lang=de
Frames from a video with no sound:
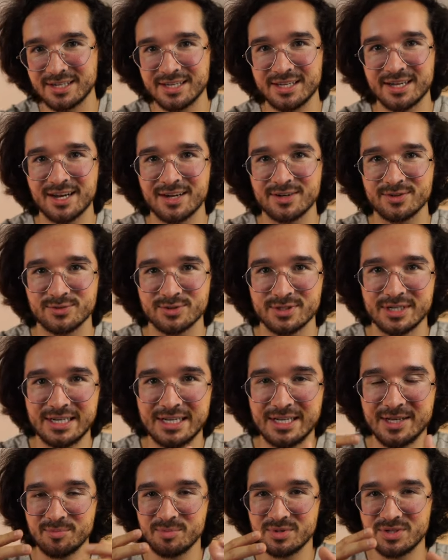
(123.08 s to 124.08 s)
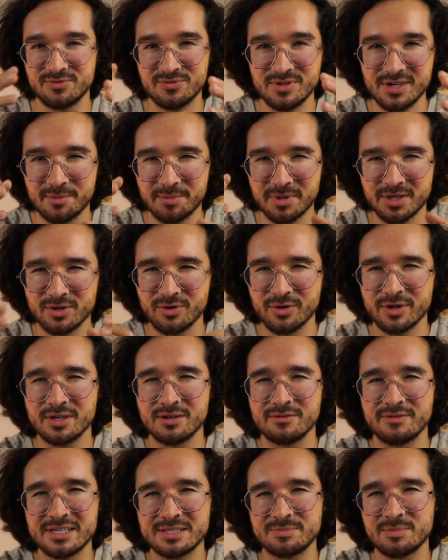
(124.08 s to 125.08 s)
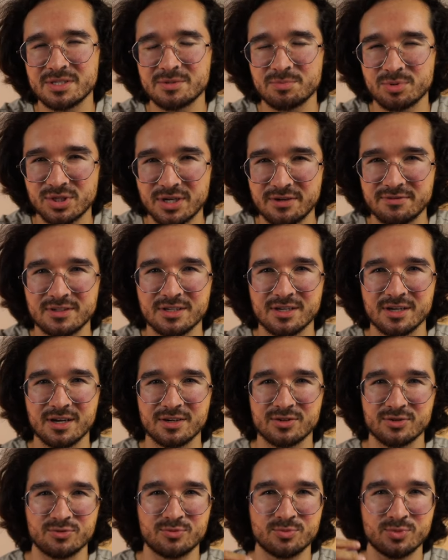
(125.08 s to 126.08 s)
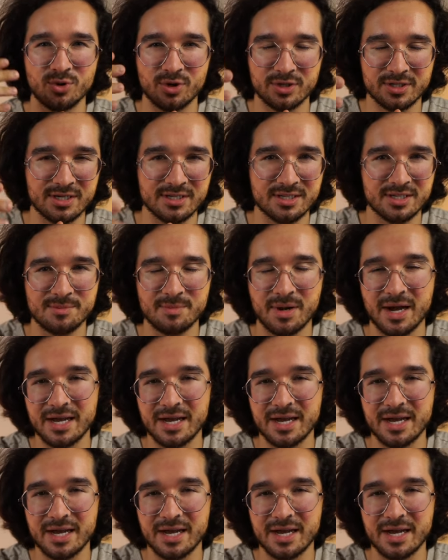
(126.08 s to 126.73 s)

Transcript: legen kann und mich wieder mit neuen Investments beschäftigen kann, um dort halt eben